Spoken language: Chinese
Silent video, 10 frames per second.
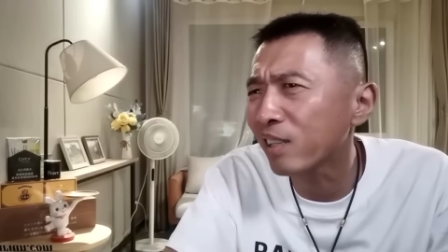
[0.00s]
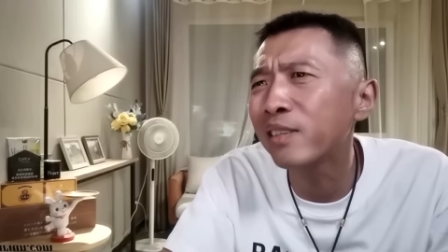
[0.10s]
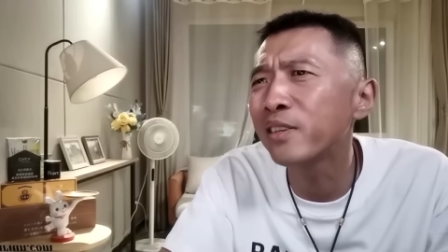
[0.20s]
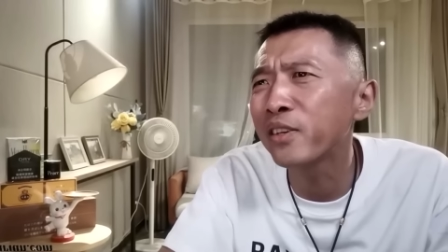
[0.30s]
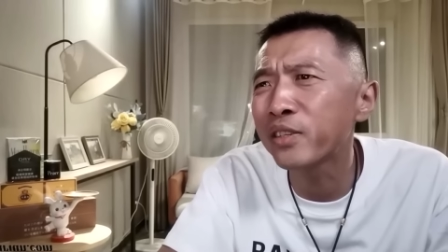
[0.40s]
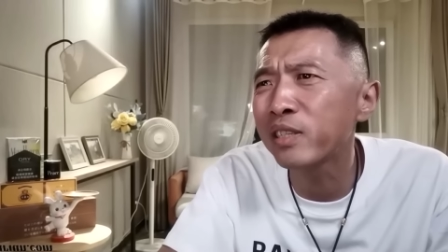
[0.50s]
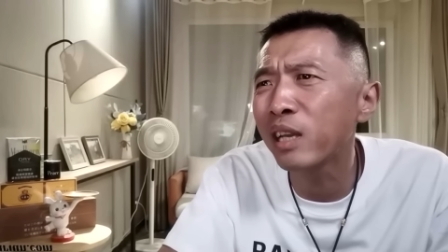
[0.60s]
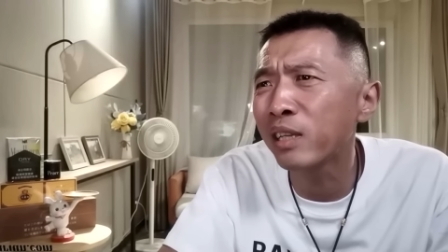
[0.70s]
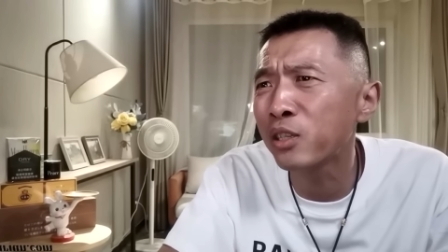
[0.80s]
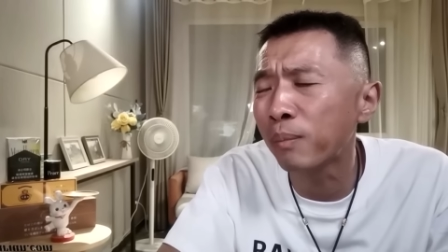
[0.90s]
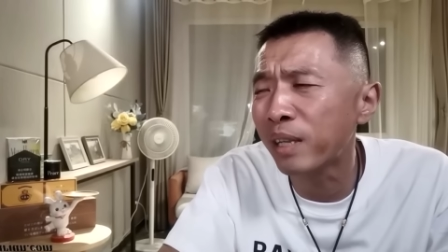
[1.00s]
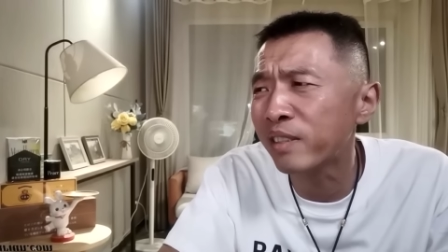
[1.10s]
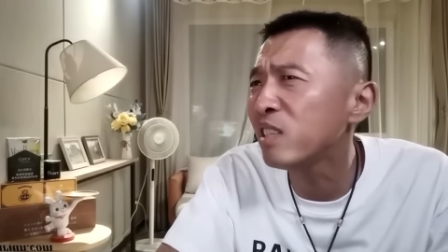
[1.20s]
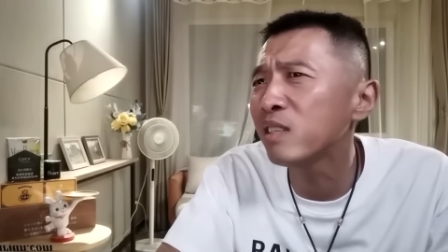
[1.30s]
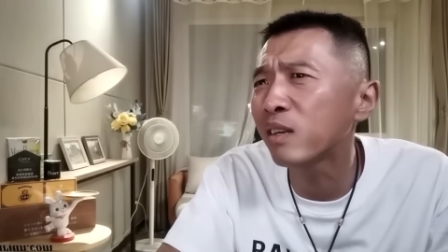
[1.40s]
见你就直接敲门
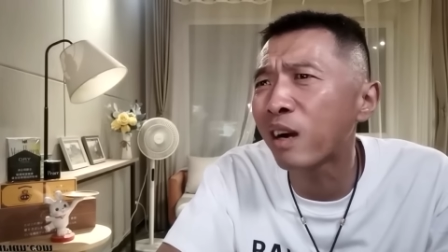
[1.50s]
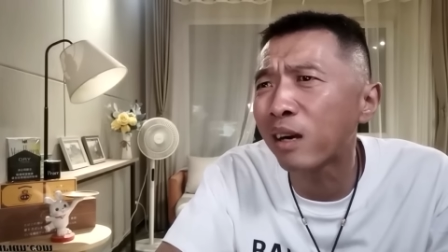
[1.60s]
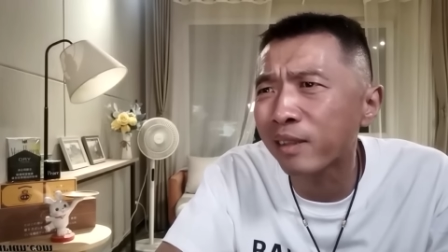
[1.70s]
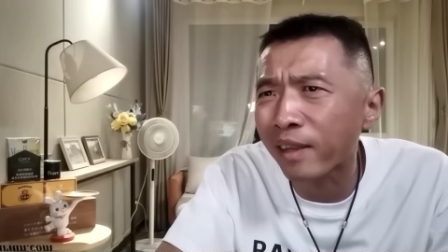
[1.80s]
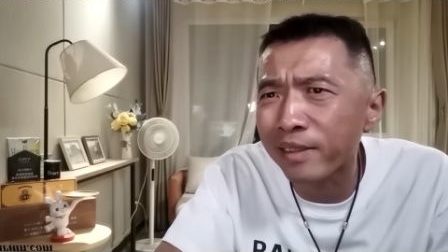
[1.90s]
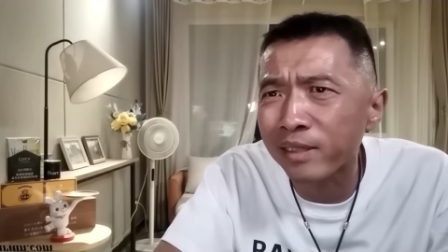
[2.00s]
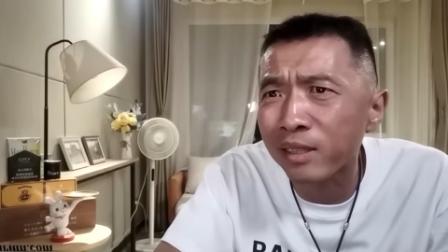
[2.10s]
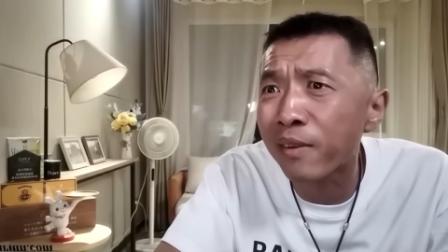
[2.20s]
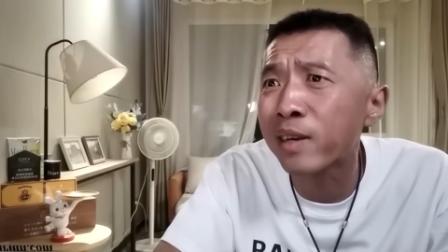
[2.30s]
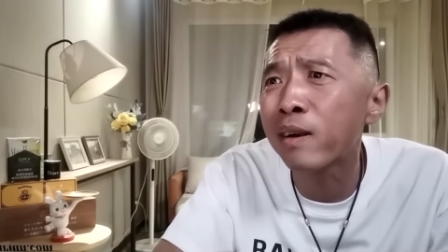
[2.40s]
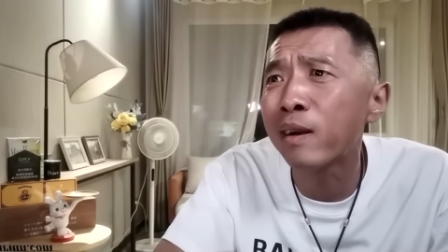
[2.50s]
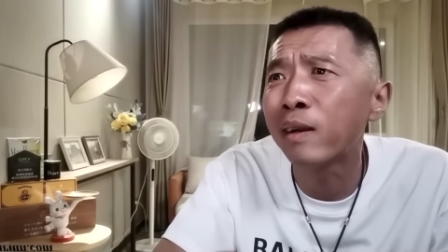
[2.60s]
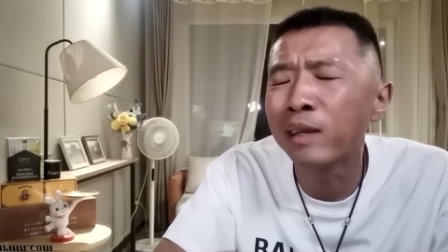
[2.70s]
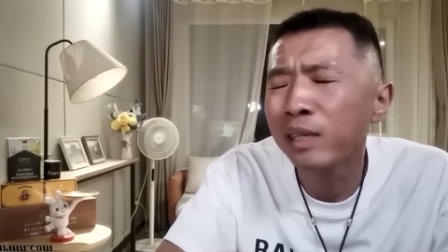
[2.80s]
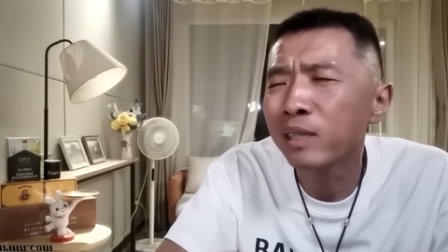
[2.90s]
进去，咔咔打死就完事儿。
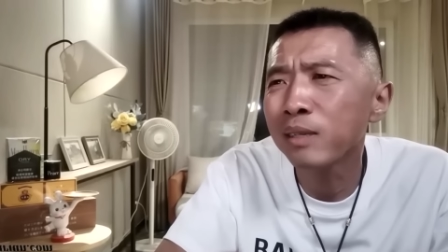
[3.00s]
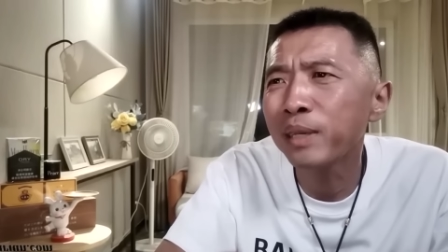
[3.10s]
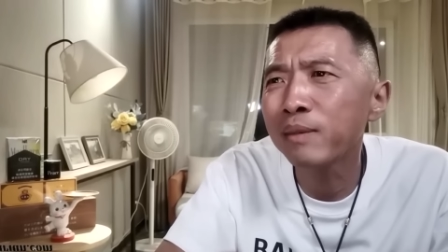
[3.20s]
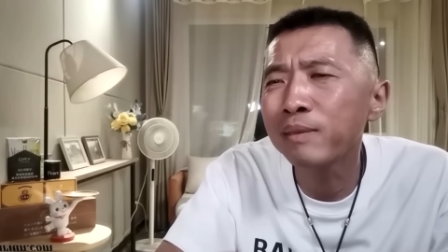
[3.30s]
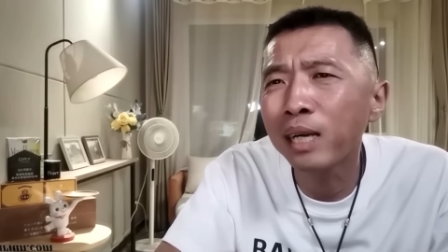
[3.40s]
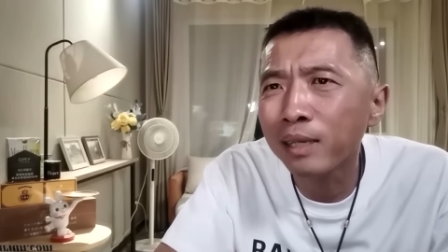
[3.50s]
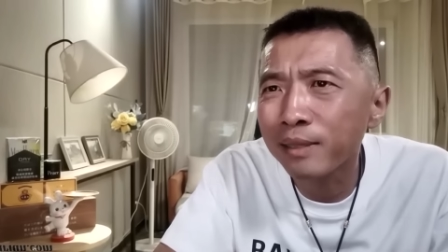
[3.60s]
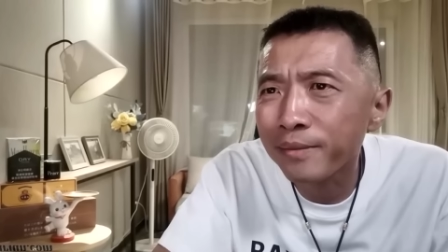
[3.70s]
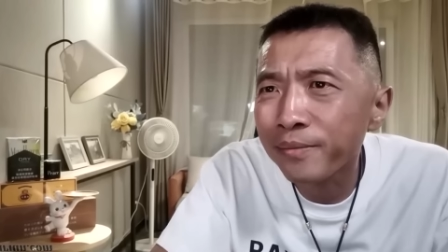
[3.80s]
他没那么干。